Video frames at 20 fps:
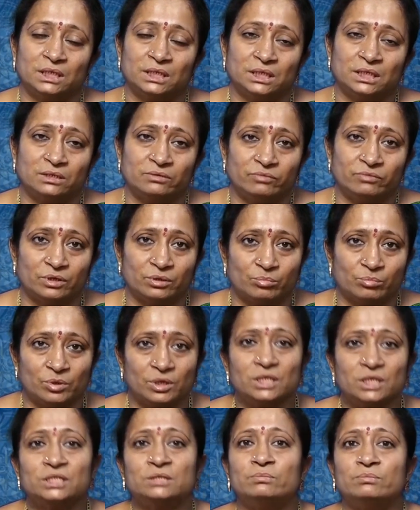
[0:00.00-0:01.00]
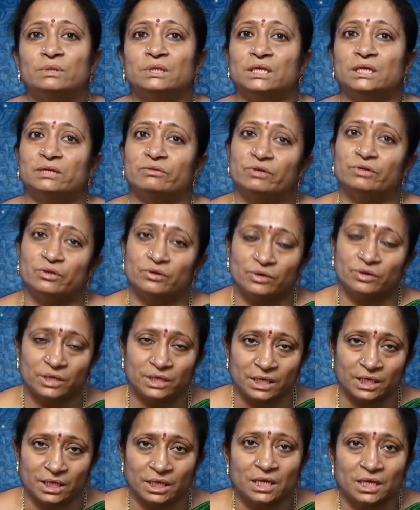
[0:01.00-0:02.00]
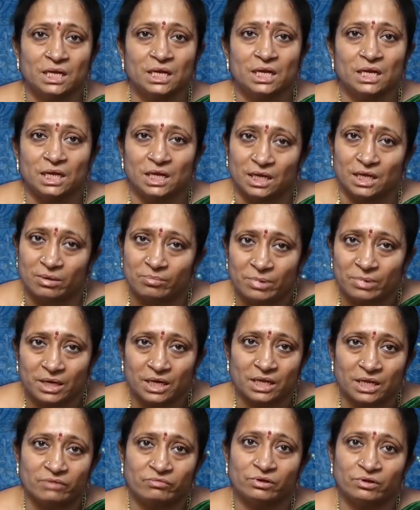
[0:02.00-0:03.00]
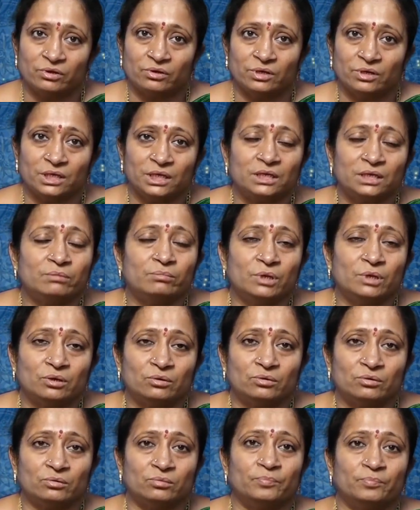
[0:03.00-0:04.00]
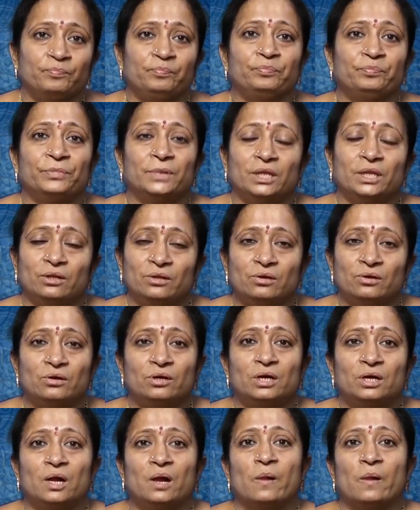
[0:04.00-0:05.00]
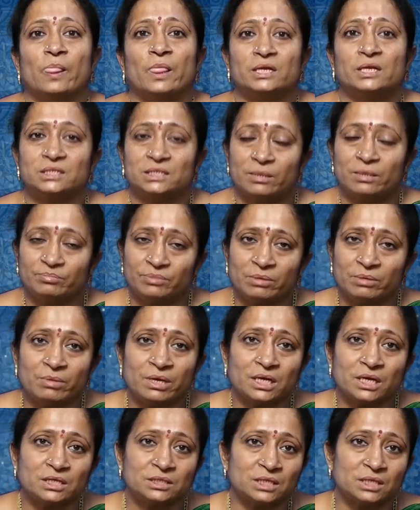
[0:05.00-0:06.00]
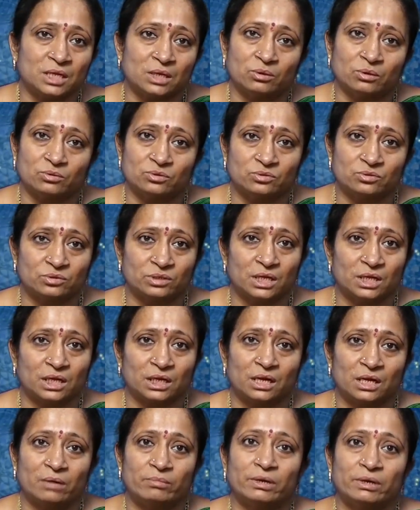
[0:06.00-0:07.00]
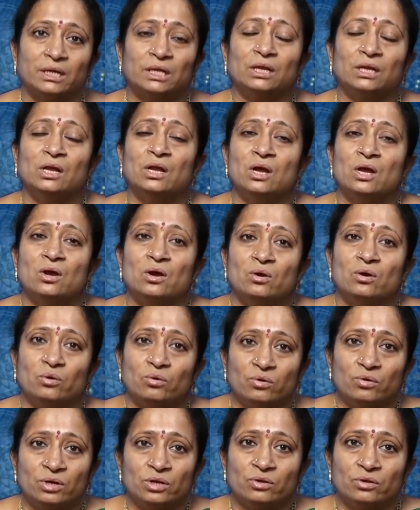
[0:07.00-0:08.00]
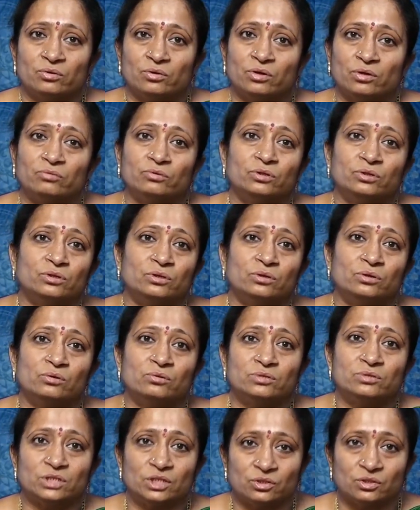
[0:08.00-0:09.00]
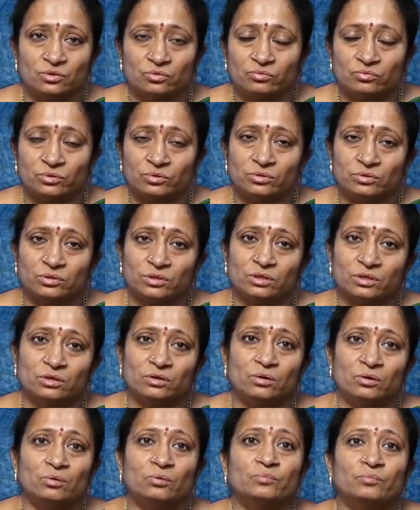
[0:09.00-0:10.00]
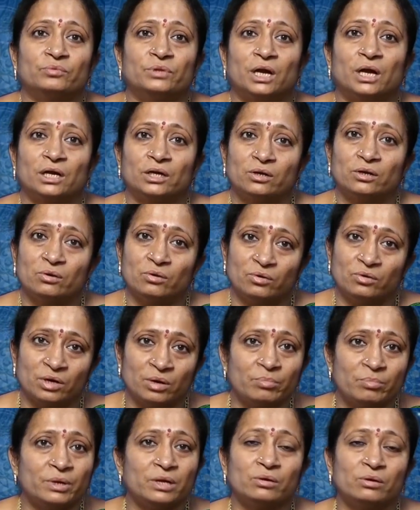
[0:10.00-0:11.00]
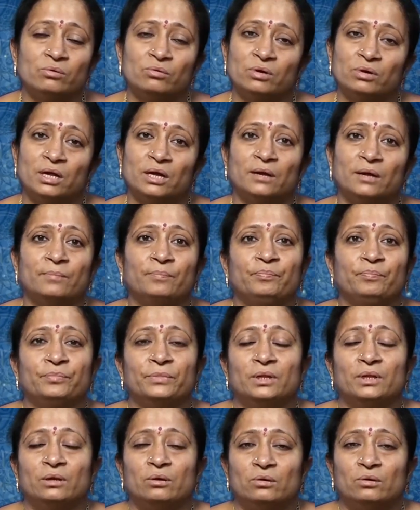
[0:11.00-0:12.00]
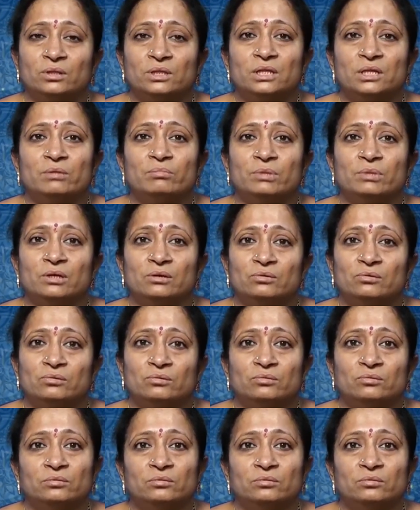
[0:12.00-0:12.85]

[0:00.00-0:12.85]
అయినటువంటి బృహస్పతి ఇరవై ఒకటి ఏప్రిల్ ఇరవై ఒకటిన మీకు ఈ యొక్క సప్తమ రాశులకు వస్తున్నారు కాబట్టి కొన్ని రుణ ఒత్తిడులు శత్రు ఒత్తిడులు తాకిడులు ఉన్నప్పటికీ కూడా కొంత మీకు